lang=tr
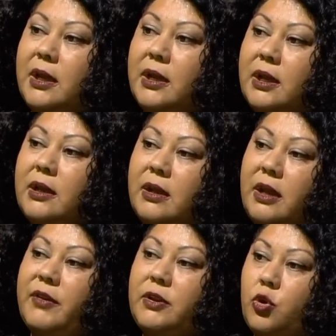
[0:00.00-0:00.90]
E,
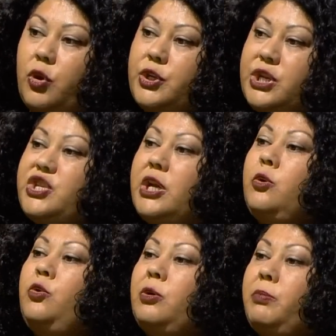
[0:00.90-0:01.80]
evet öyle içe
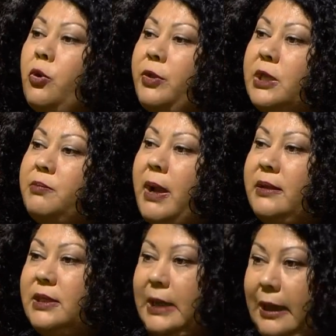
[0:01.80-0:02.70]
dönük bir
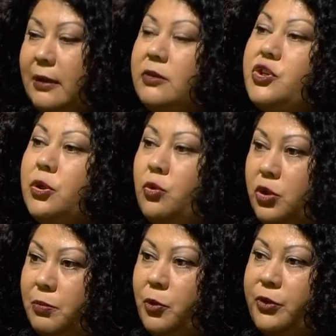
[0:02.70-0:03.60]
yönetmen değil, dışa
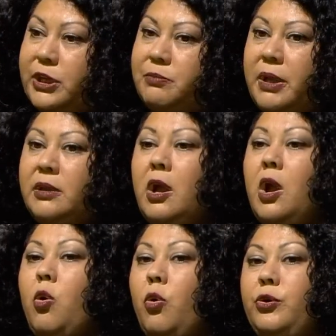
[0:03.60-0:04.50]
dönük bir yönetmen.
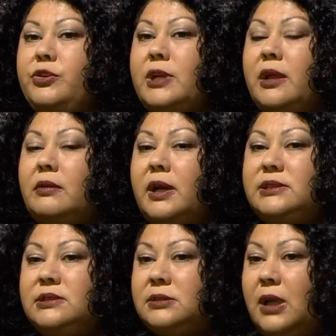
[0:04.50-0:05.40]
O yüzden
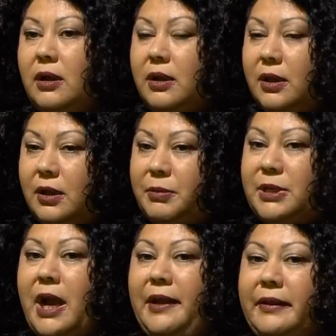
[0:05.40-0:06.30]
aslında e, bir
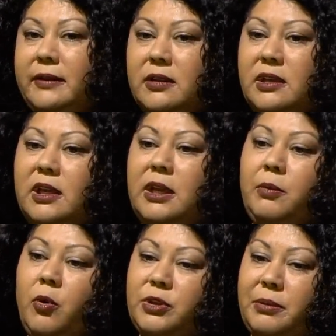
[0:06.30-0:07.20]
ayrılıktaki gibi
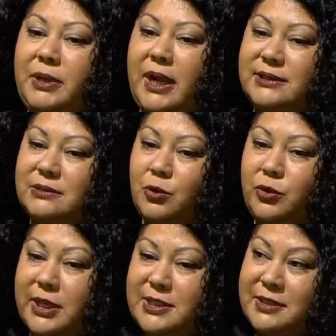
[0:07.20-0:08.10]
o da biraz
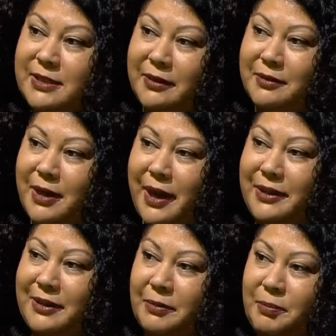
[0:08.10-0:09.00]
ülkesinden
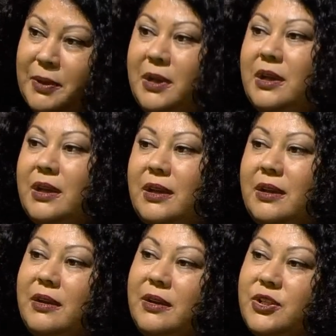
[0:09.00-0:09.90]
ayrılıp
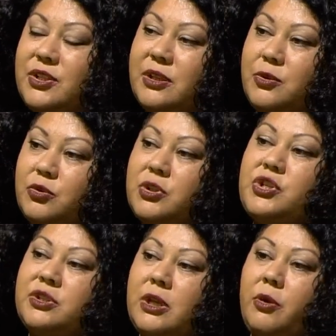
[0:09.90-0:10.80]
e, işte yurt
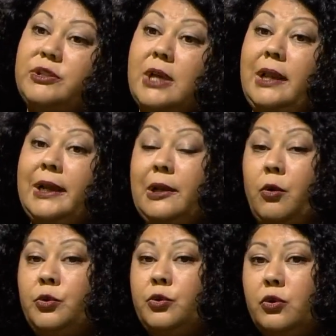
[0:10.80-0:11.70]
dışında özellikle
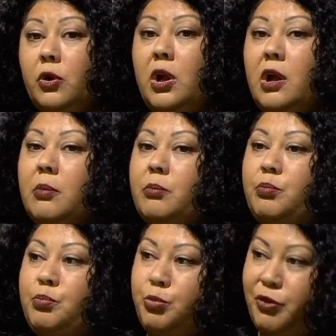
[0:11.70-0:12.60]
onu
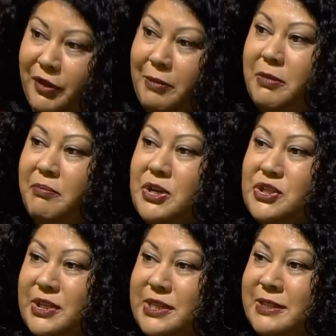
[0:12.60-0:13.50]
bu filmin
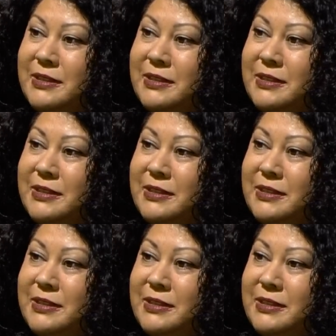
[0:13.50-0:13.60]
başarısının